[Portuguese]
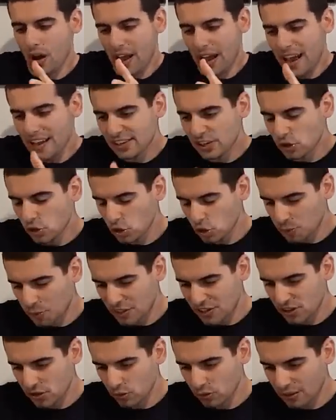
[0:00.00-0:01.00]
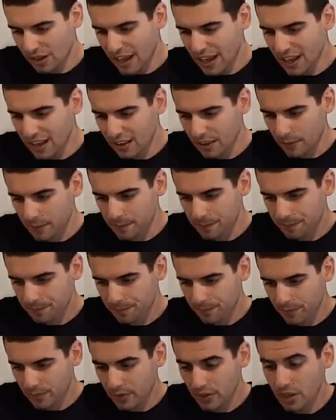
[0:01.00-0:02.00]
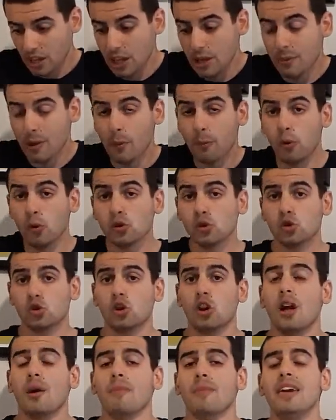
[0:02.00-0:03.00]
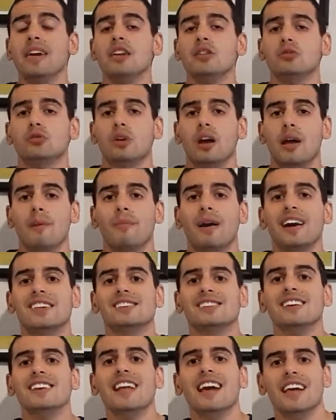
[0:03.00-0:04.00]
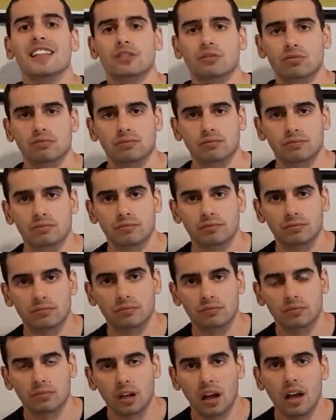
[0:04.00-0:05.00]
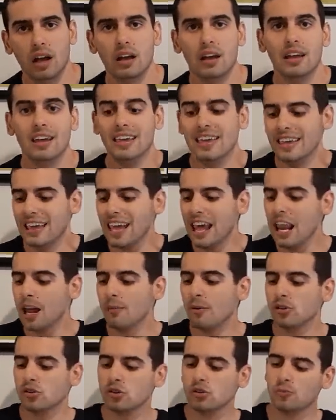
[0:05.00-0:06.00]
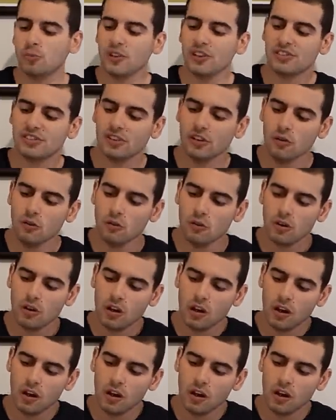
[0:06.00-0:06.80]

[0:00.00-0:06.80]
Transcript: essa suspensão dela e meu posicionamento é mais ereto, tá? E ela é uma suspensão